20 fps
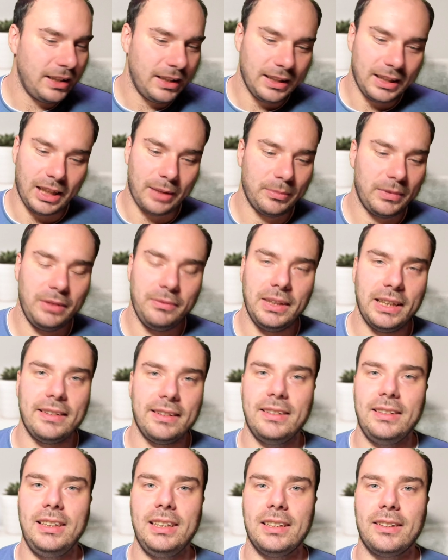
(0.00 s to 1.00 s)
haben diverse
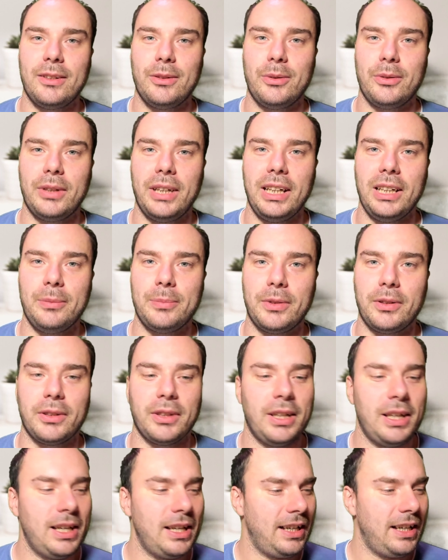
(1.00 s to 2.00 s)
Sicherheitslösungen
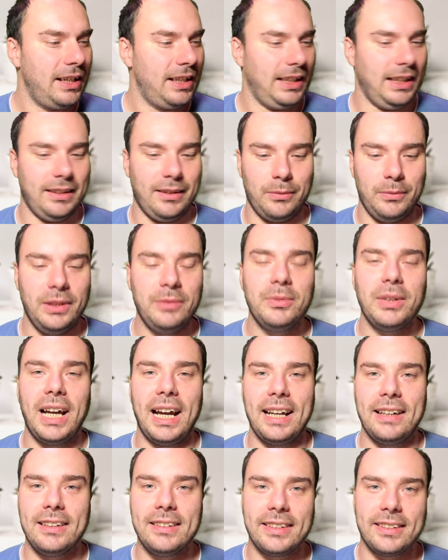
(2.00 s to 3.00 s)
eingebaut Jetzt will mir
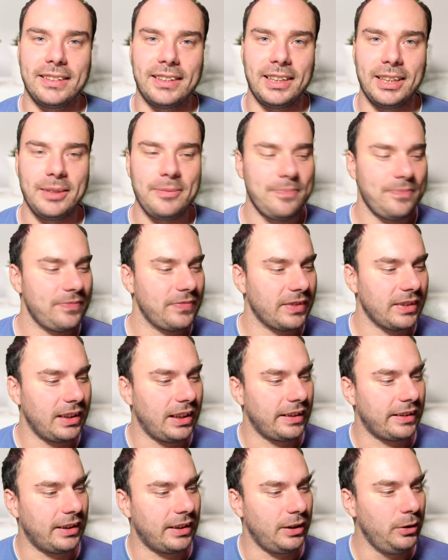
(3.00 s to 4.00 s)
einer sagen,
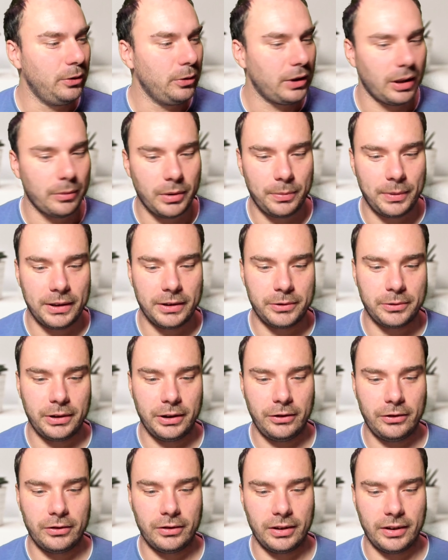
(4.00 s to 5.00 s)
dass ein Newcomer
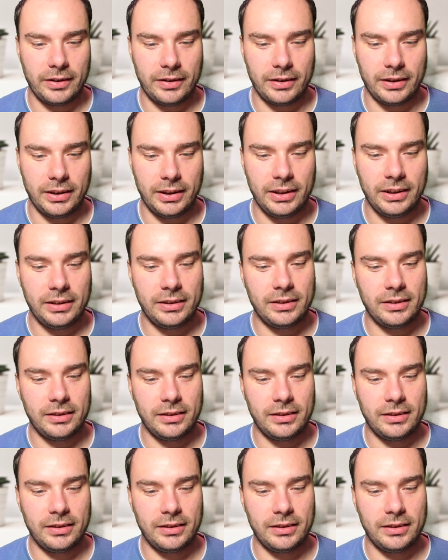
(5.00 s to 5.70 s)
Penetration Tester, ja,